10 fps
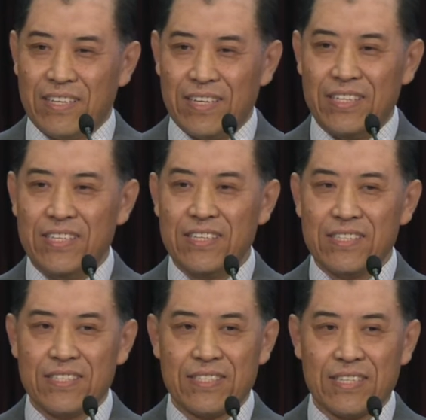一
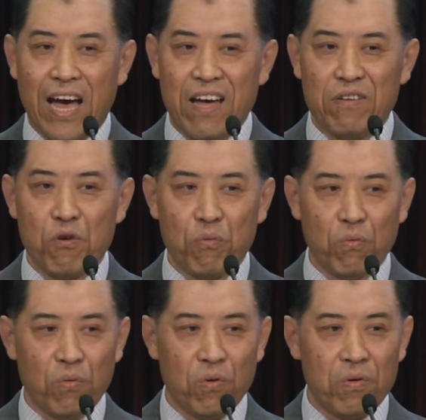三
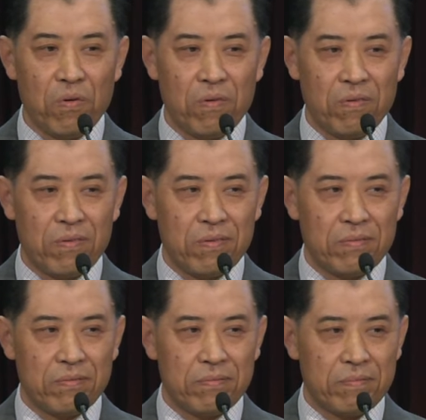五，
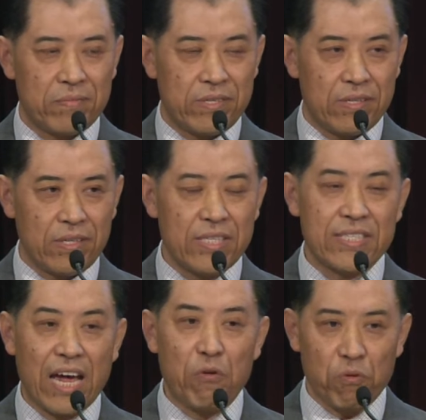一
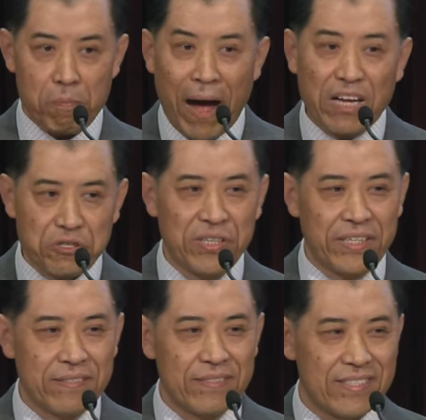三五八岁，
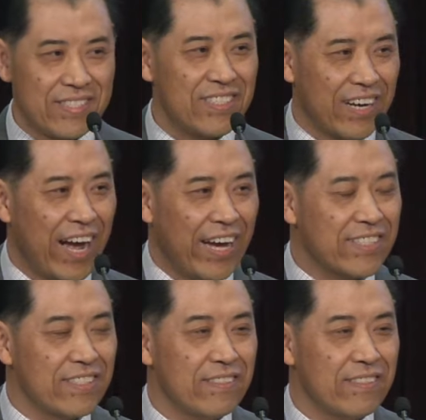四个孩子，